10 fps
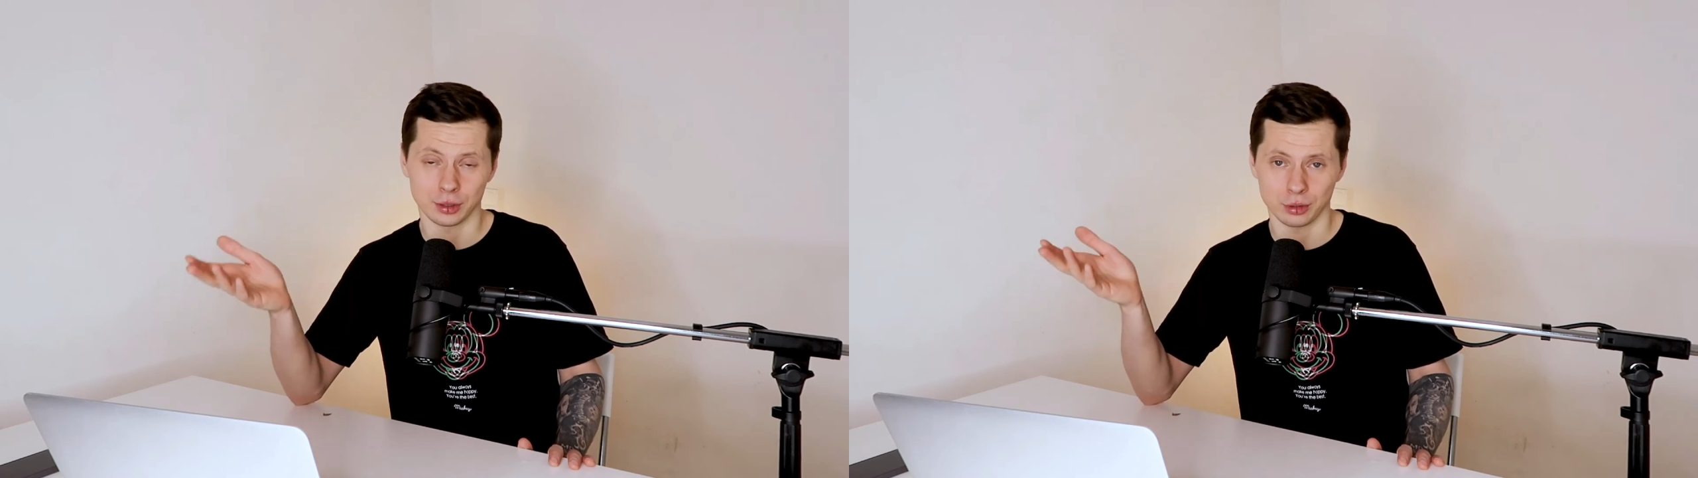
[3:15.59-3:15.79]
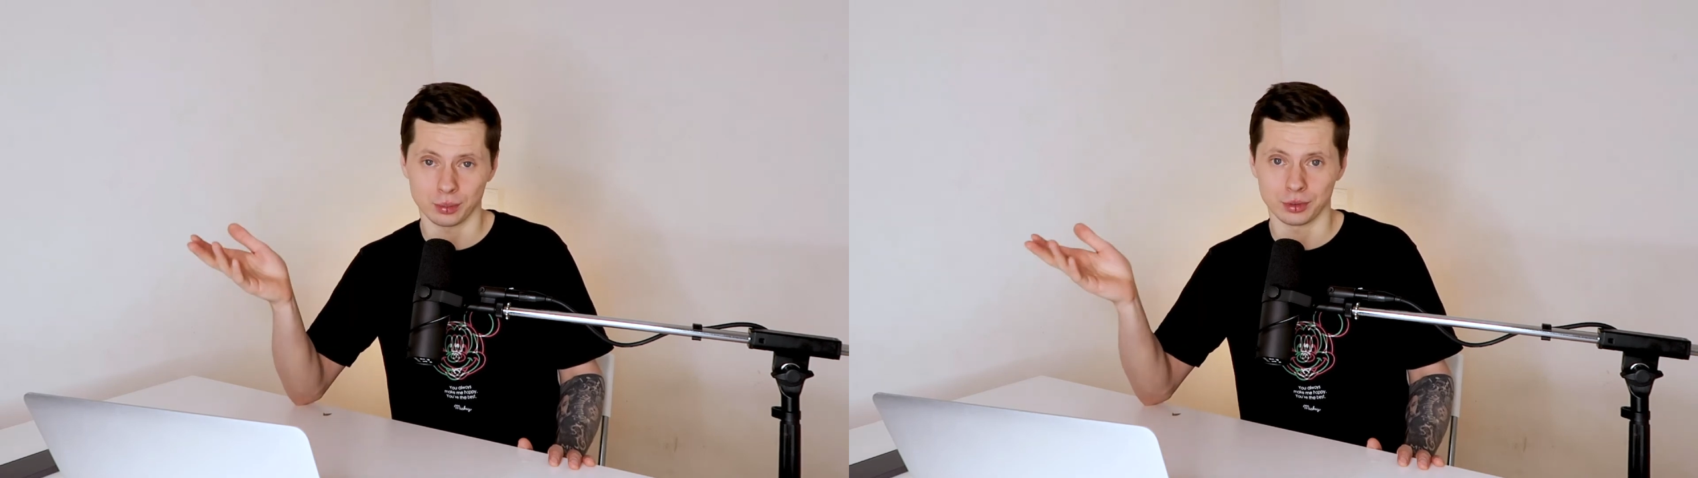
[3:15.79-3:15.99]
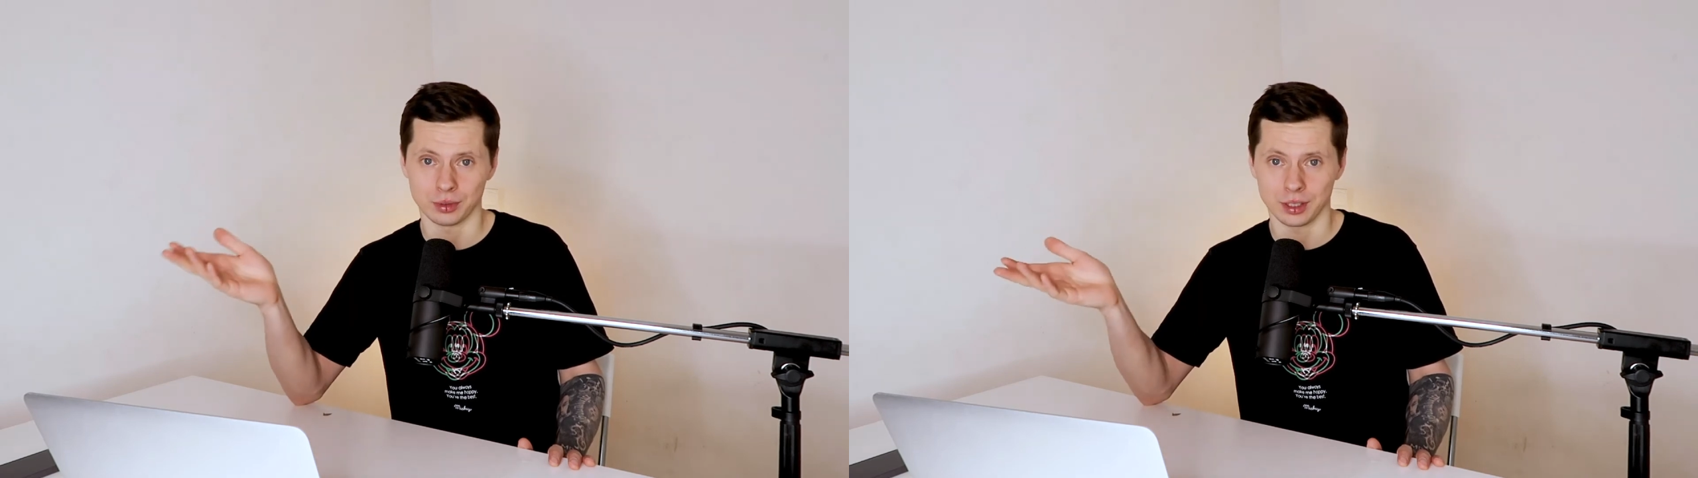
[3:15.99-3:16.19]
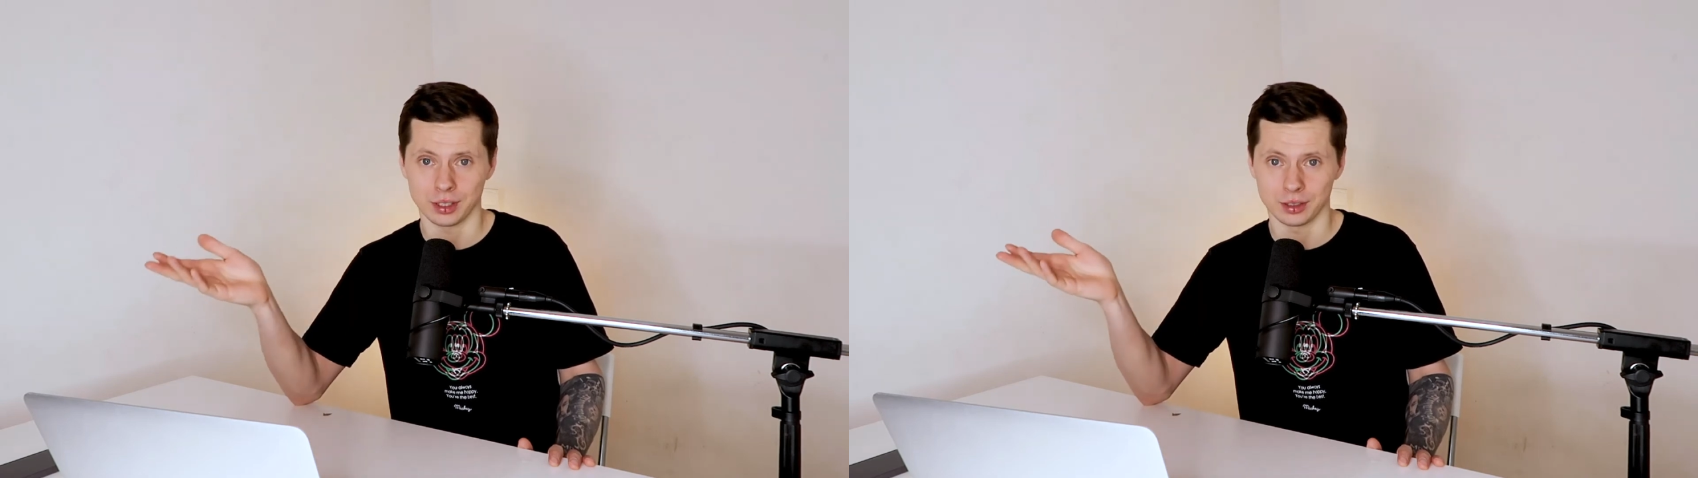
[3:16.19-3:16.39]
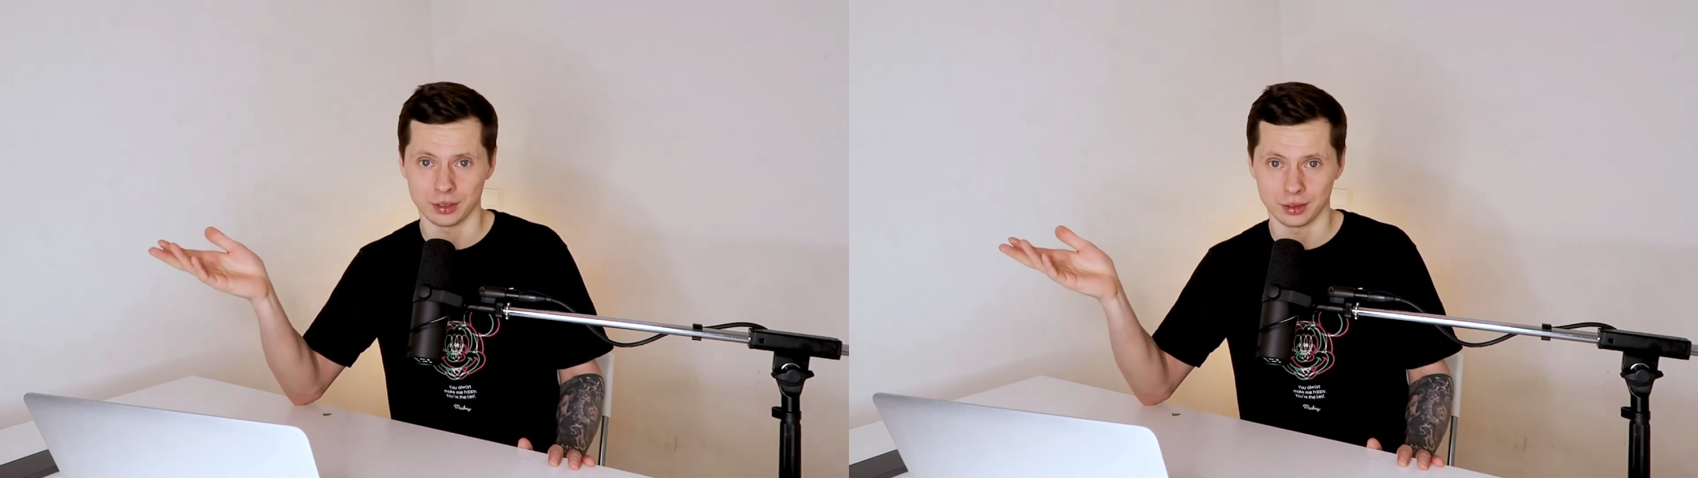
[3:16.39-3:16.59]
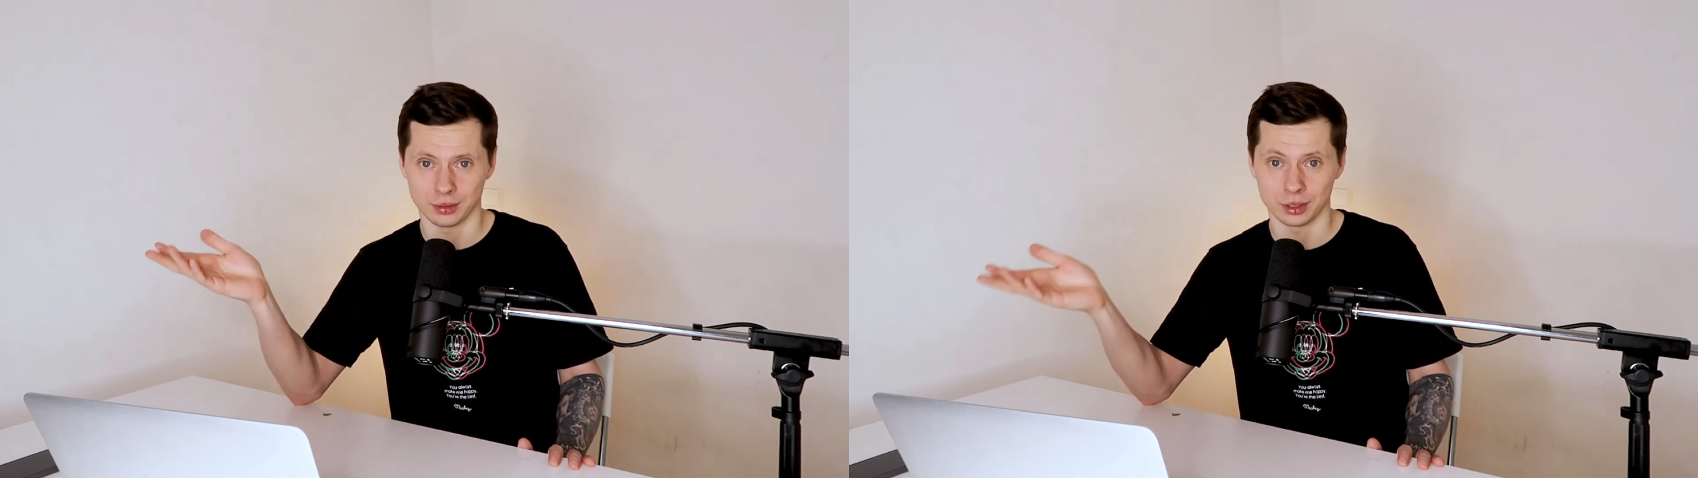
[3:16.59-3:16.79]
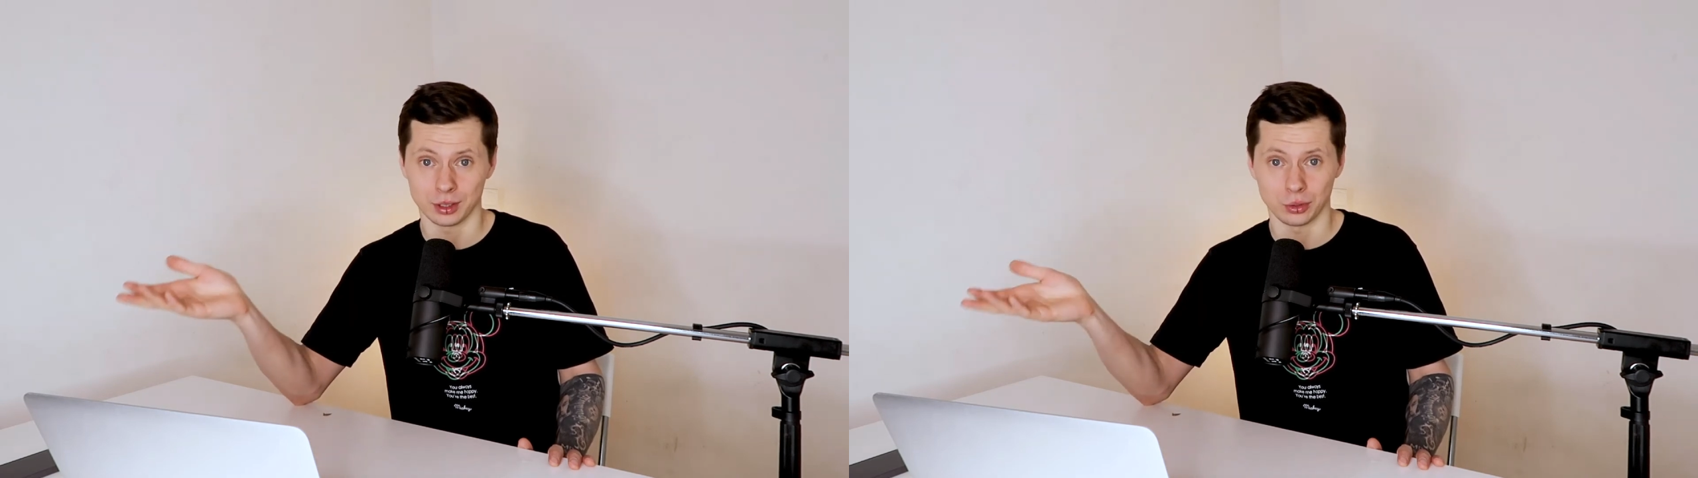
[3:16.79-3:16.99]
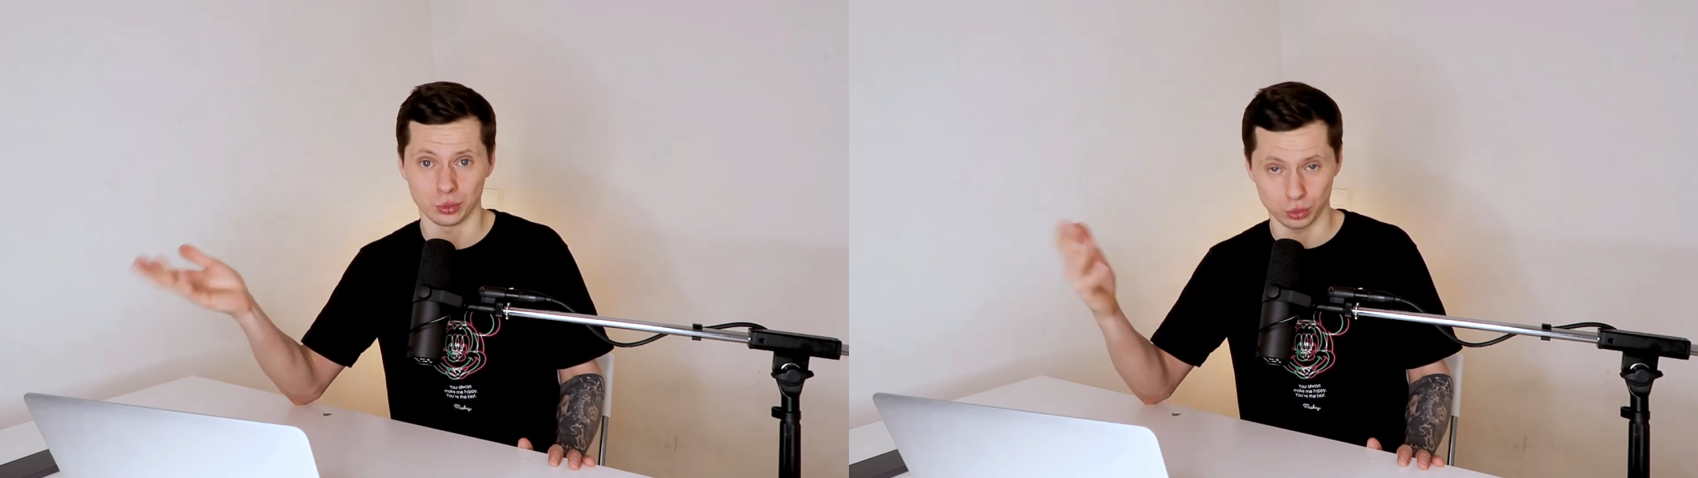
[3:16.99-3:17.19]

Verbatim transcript: который позволяет выстроить